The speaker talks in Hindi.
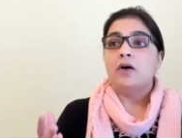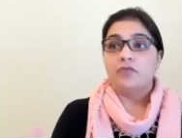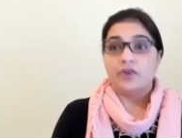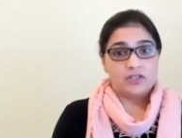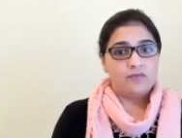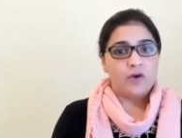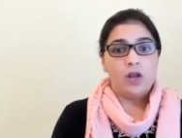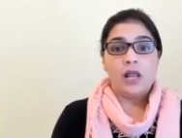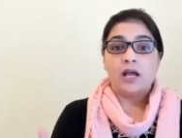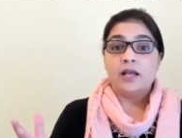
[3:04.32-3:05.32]
फर्स्ट ऑफ ऑल
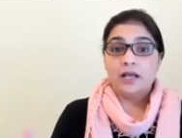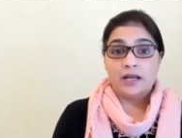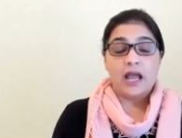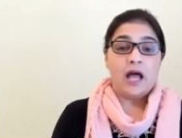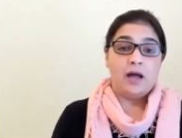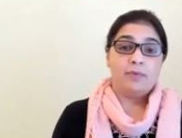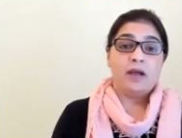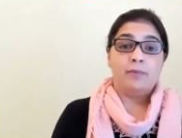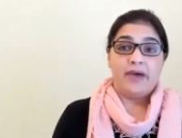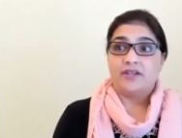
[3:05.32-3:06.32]
अगर आपका
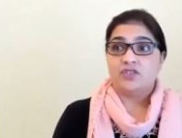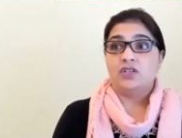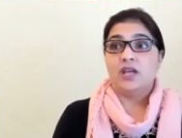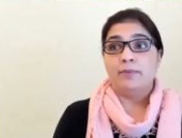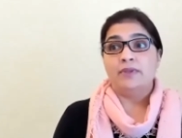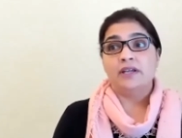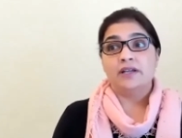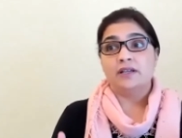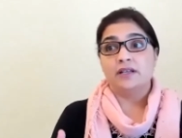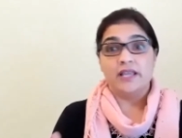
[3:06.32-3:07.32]
पैशन अभी तक
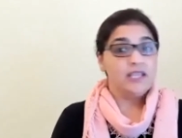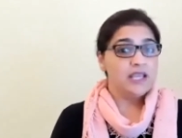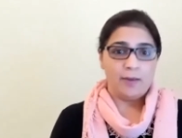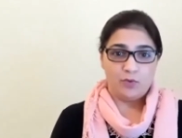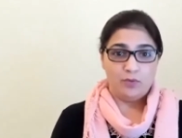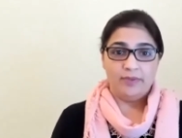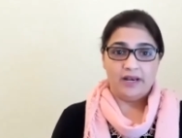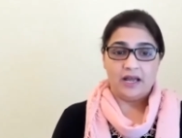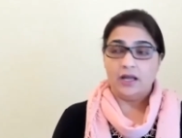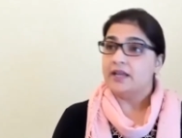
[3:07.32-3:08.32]
नहीं आपको
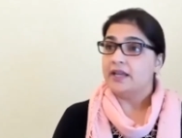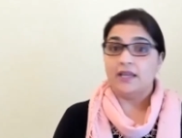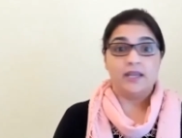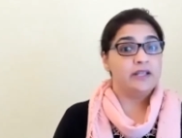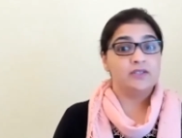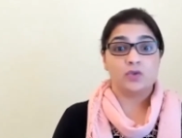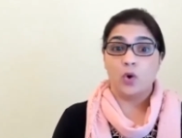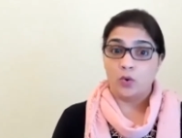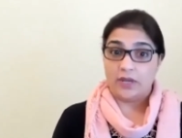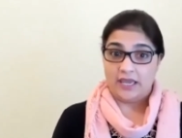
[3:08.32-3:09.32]
मिला इट इज
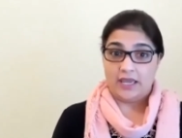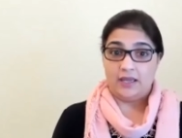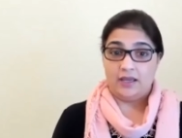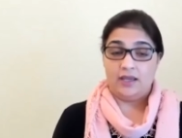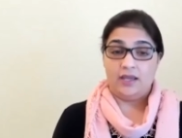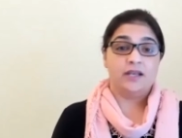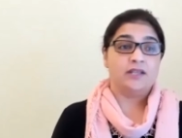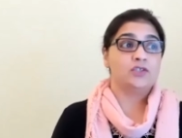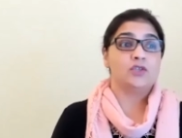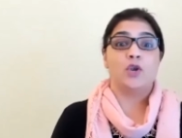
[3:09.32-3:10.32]
ओके इट
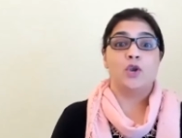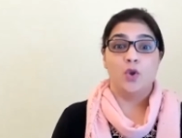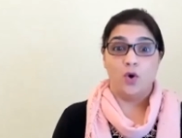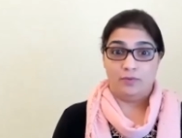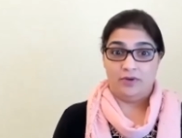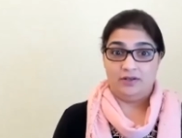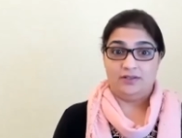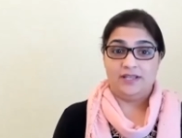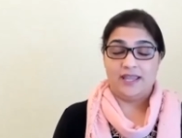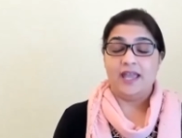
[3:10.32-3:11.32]
इज नॉर्मल
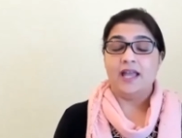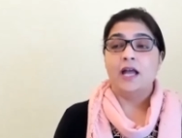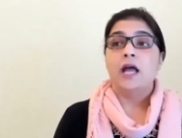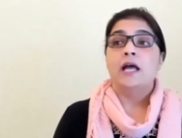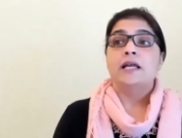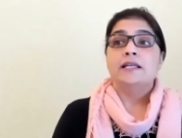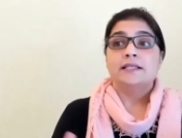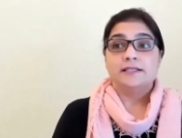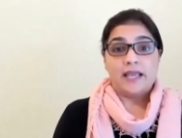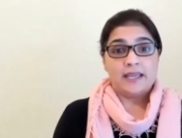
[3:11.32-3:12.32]
ठीक है
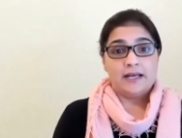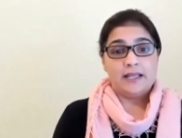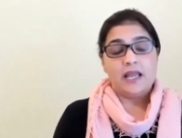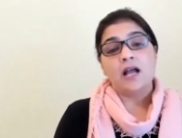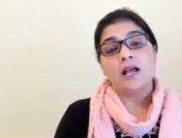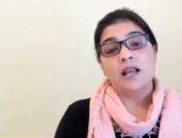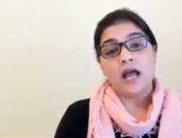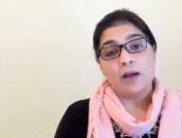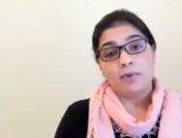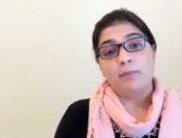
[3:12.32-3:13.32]
सेकेंडली अगर
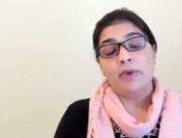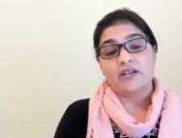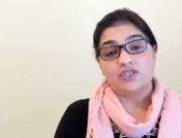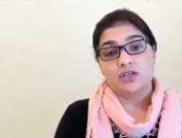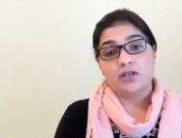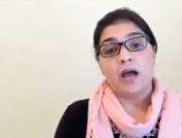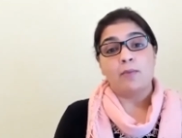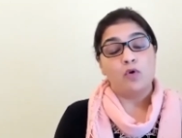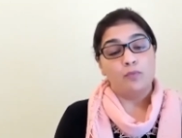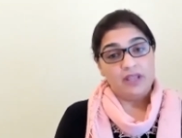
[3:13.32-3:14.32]
आपका पैशन
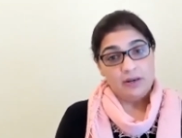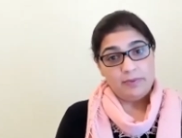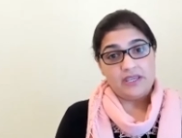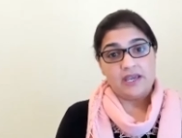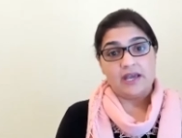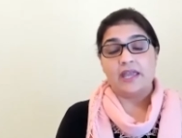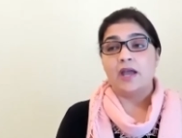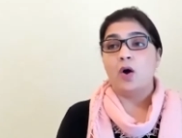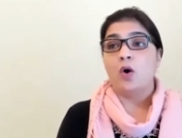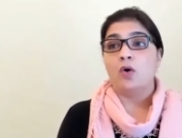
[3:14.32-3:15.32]
आपको मिल भी गया है
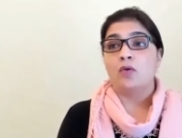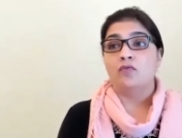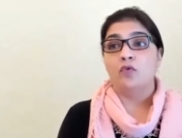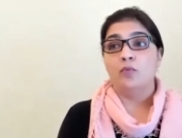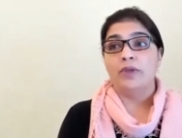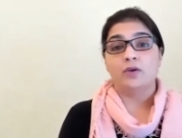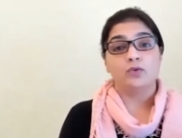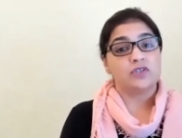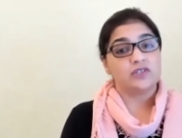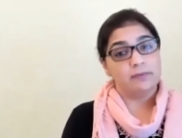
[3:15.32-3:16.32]
और वो फिर
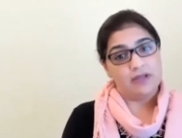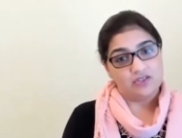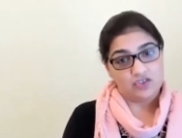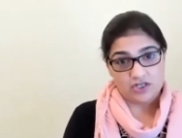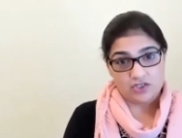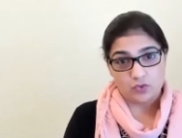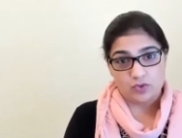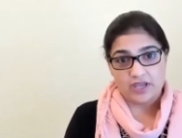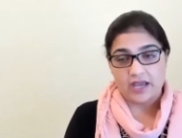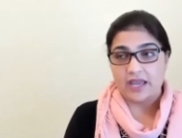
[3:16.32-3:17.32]
कुछ अरसे बाद चेंज हो
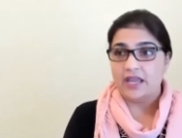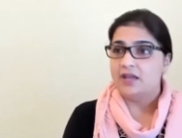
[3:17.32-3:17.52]
गया है